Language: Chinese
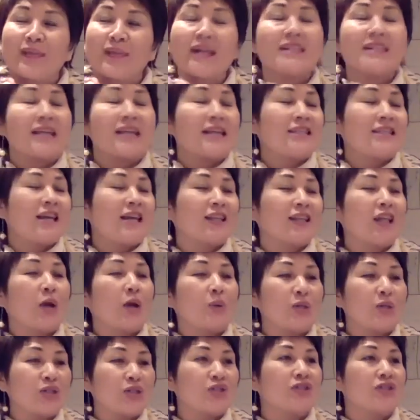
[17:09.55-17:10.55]
才相当
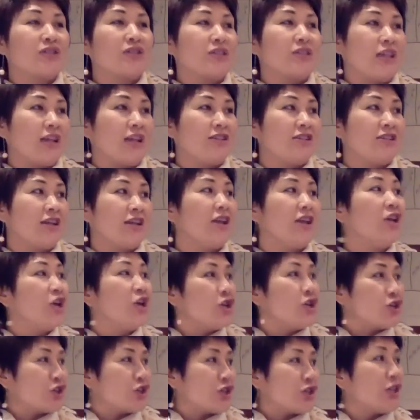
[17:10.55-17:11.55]
于四十年前
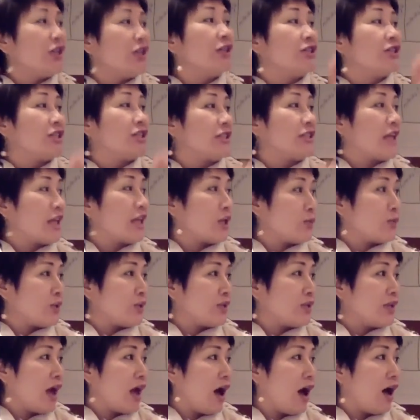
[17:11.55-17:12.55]
吃一个鸡蛋的
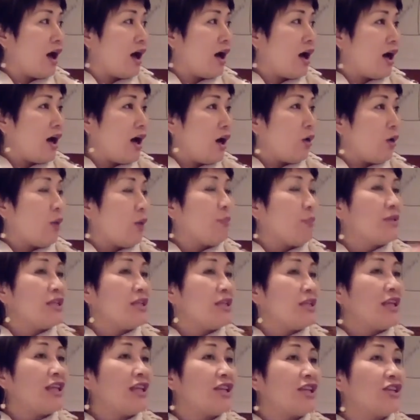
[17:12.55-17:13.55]
营养。我们
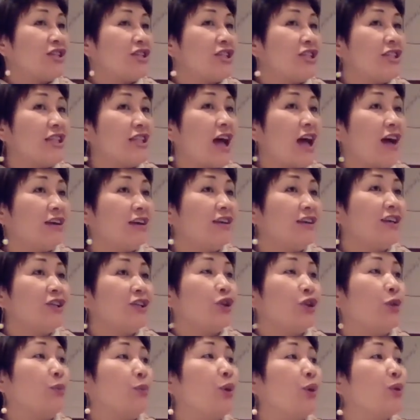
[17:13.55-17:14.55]
今天的鸡汤
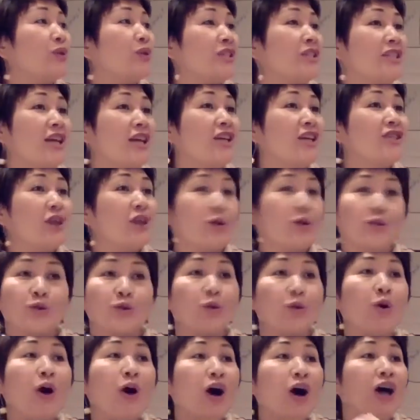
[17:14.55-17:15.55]
有没有以前小时
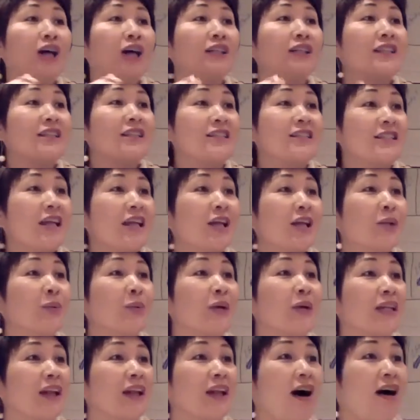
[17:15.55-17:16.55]
候喝的鸡汤的
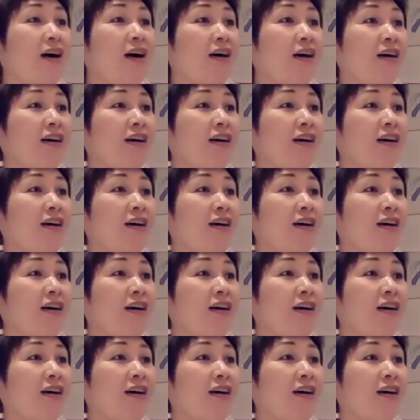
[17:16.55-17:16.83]
味道？